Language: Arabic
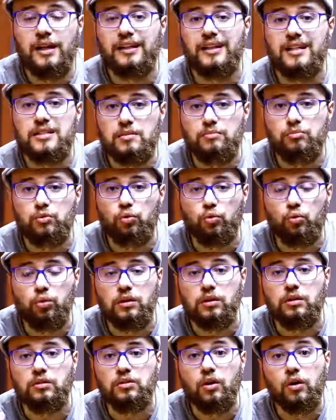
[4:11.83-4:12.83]
لازم
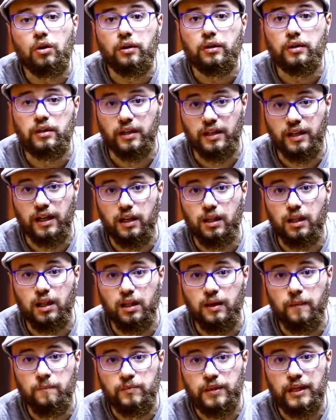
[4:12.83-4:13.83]
تقول دارك ال
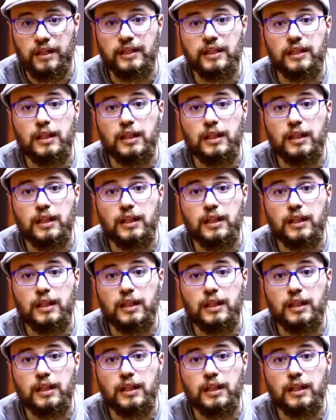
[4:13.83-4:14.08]
ال